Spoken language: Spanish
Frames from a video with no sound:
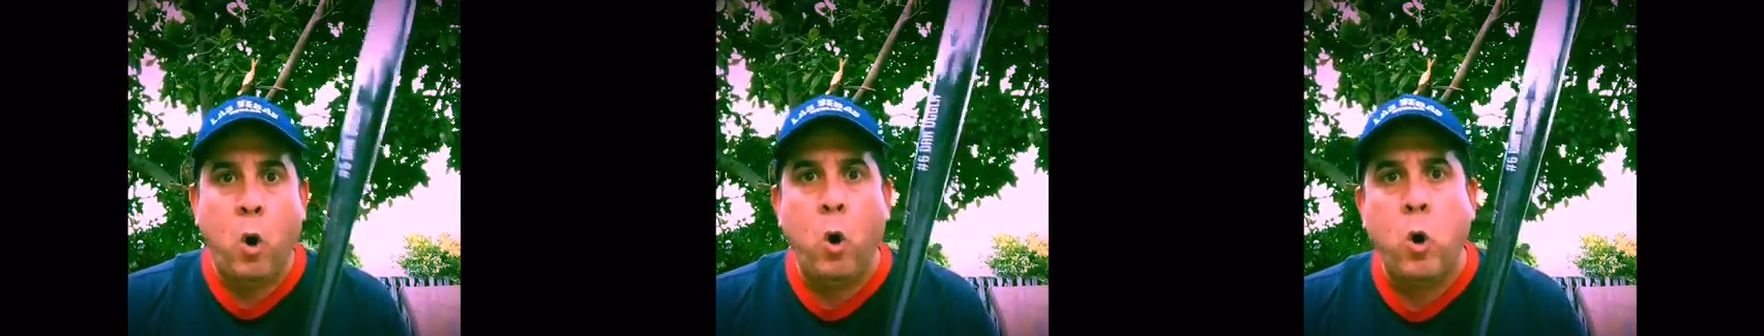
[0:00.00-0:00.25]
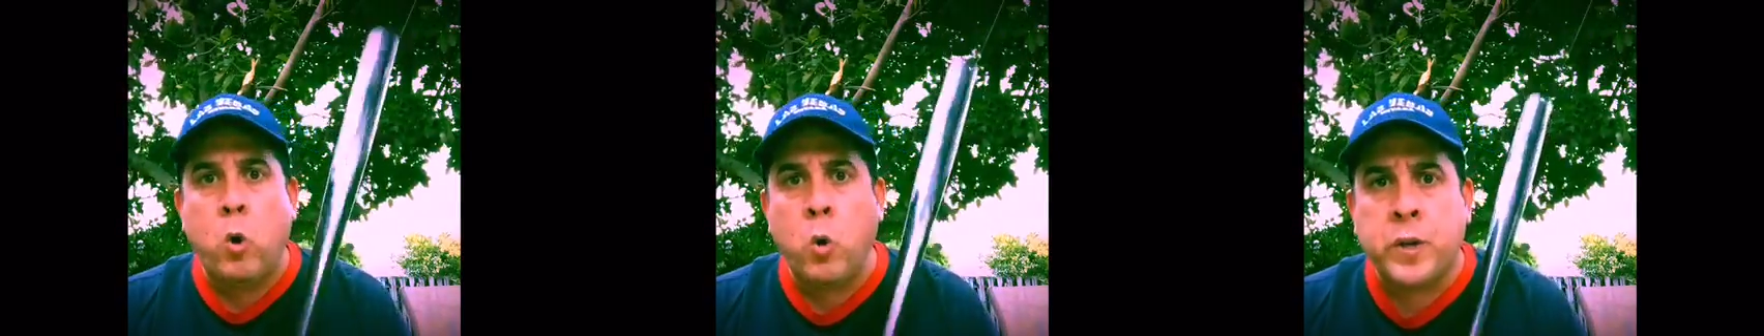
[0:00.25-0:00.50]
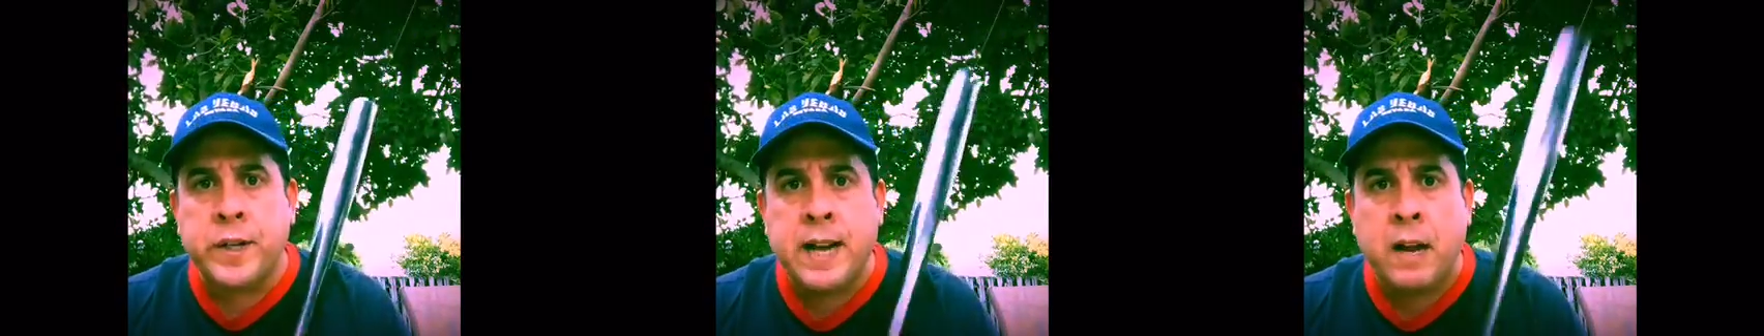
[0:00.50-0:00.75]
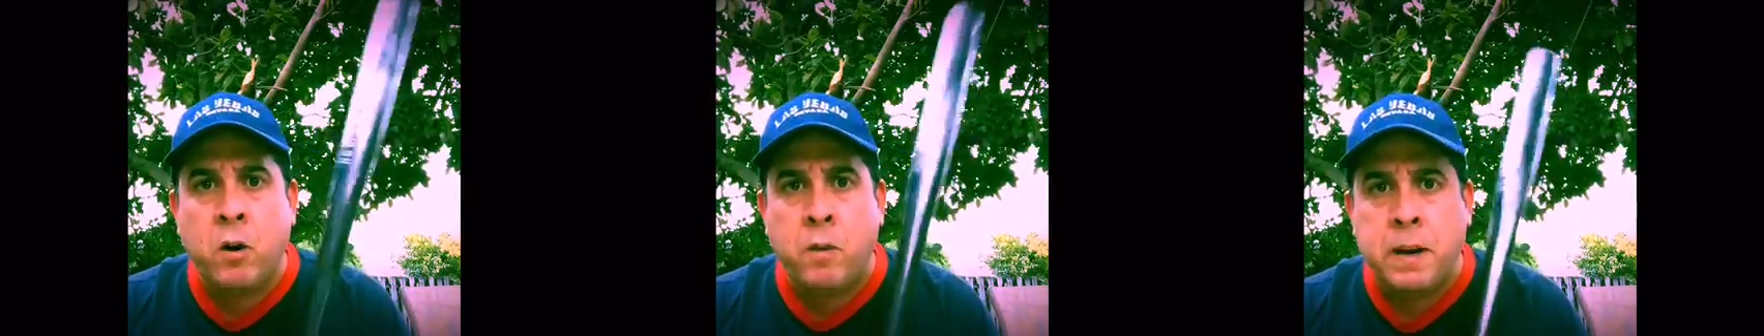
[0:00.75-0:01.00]

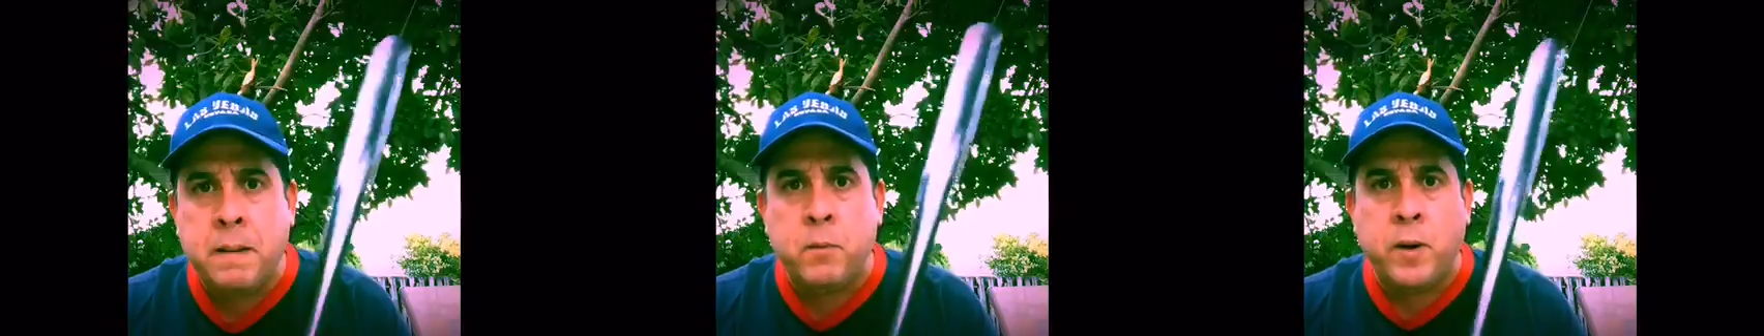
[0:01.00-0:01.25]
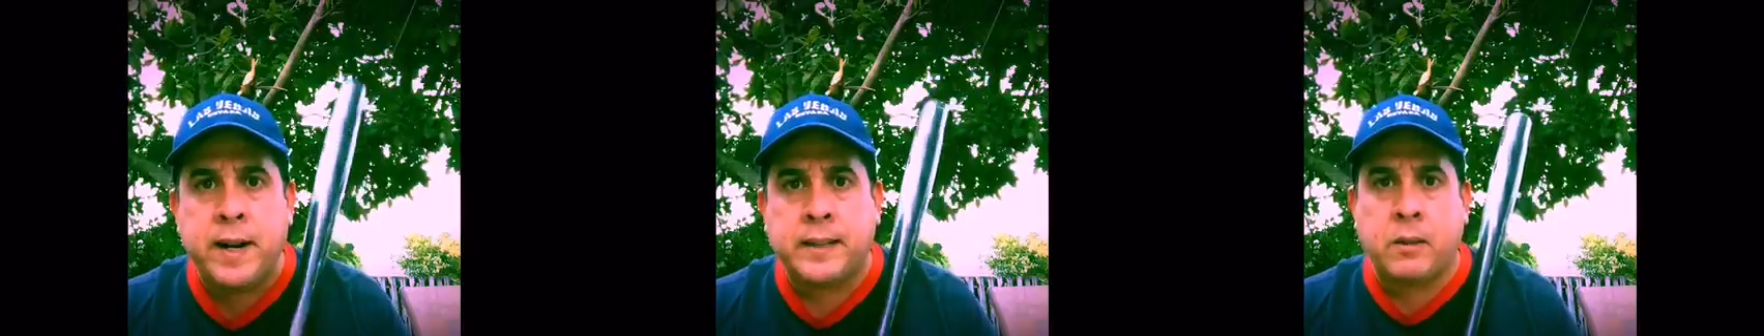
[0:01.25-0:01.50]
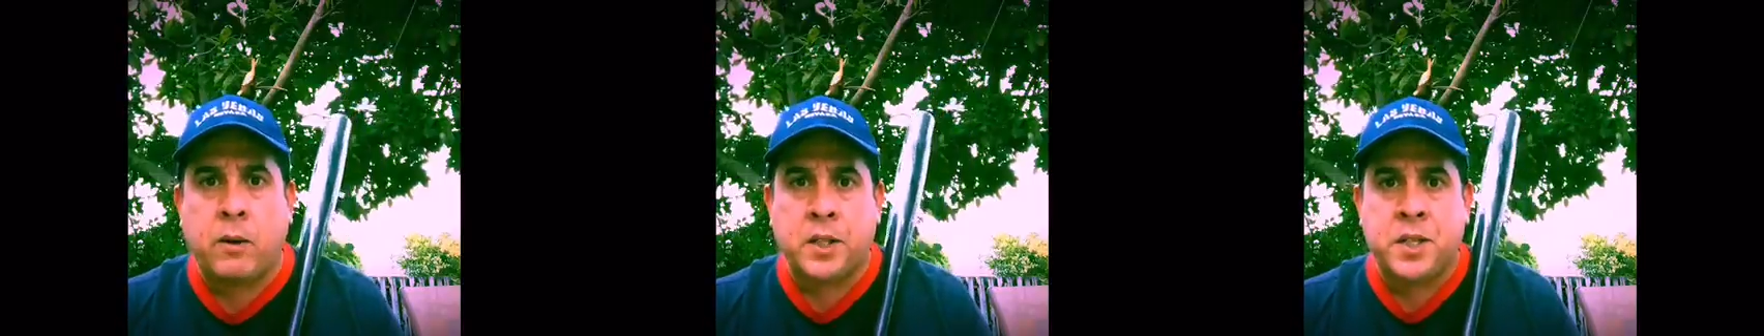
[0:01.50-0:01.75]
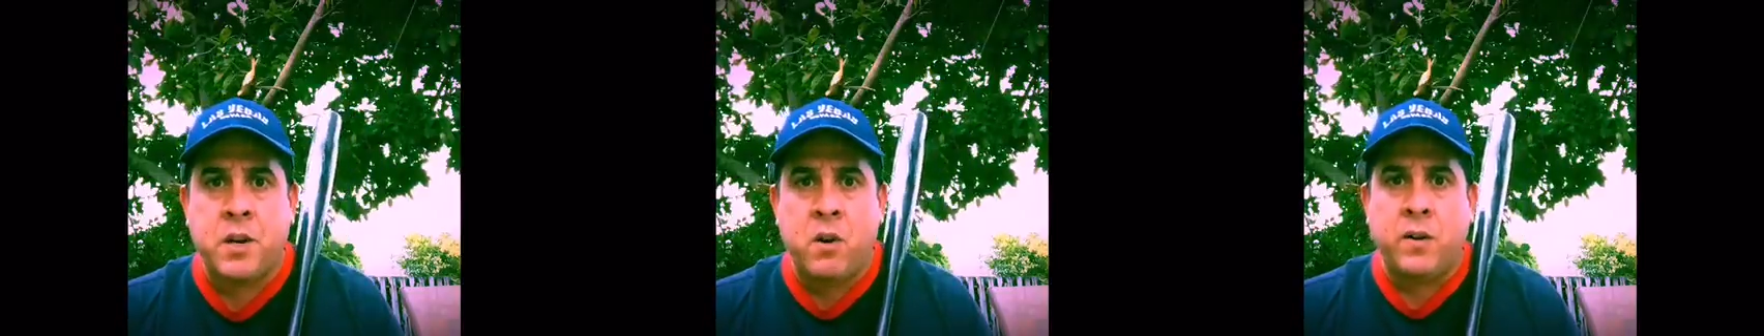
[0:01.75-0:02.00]
¿Ocurrirá lo mismo en esta
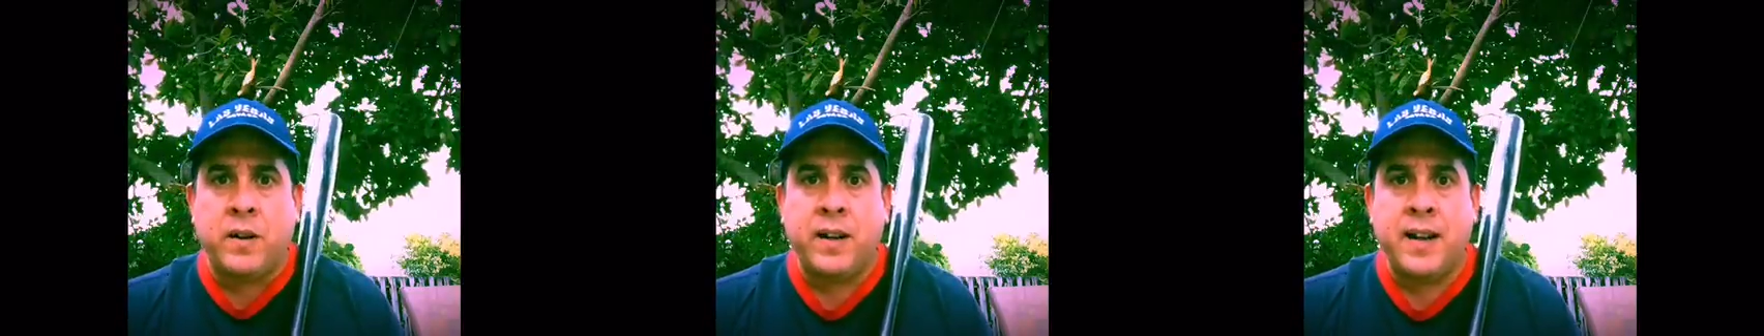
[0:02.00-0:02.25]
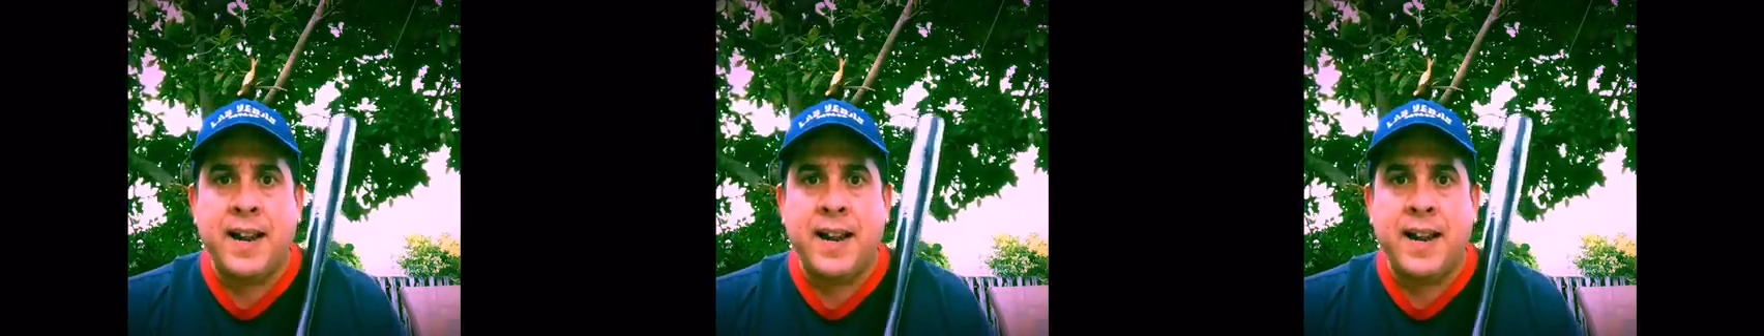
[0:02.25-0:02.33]
ocasión?